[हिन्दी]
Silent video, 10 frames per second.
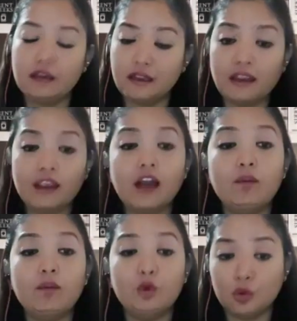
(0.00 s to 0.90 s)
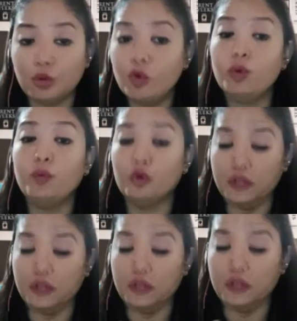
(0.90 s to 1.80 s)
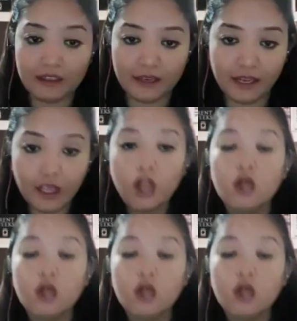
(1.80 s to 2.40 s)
करे कि हम लोगों को मोटिवेट करें